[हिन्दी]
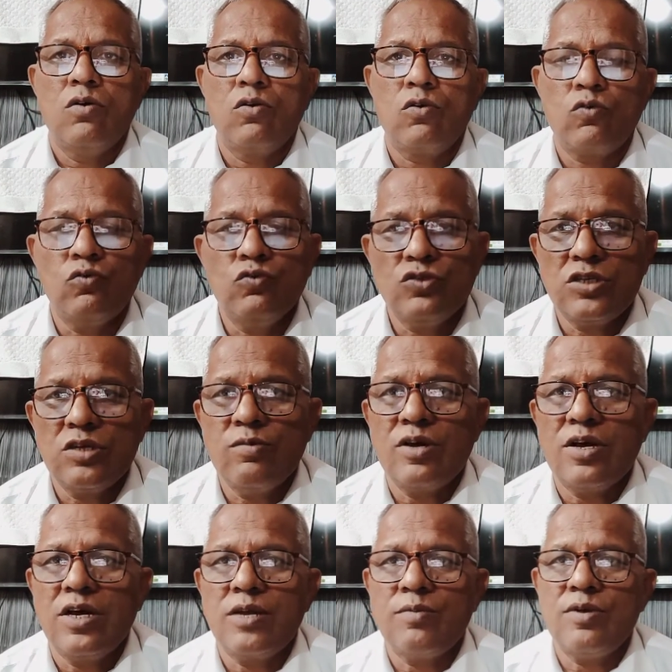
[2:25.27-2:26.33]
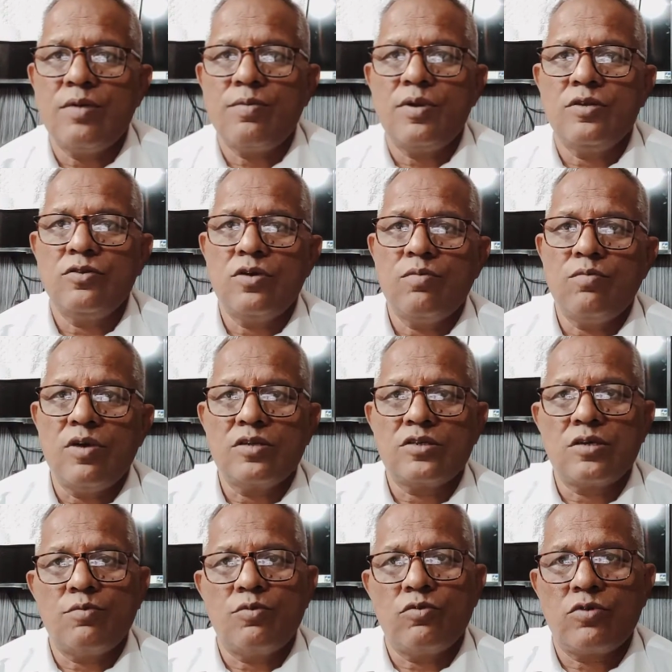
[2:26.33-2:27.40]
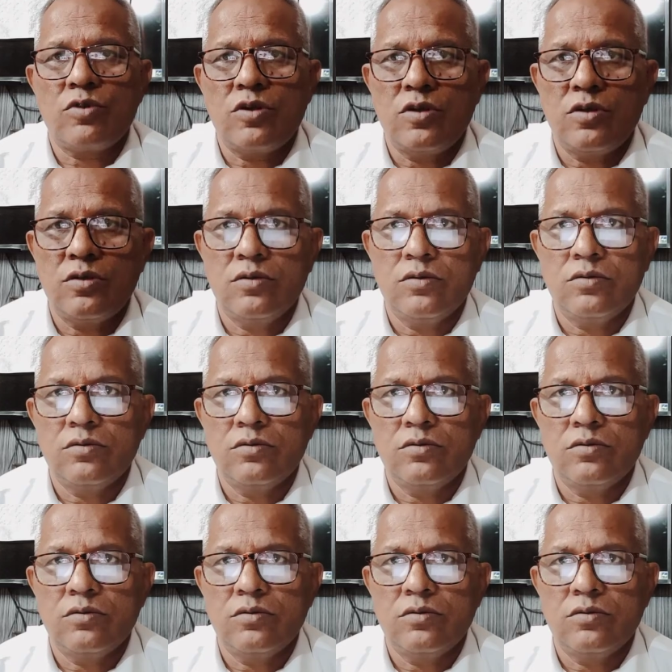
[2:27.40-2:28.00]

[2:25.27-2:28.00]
और उसके बगैर भी आपने जो है मास्क का प्रयोग करना है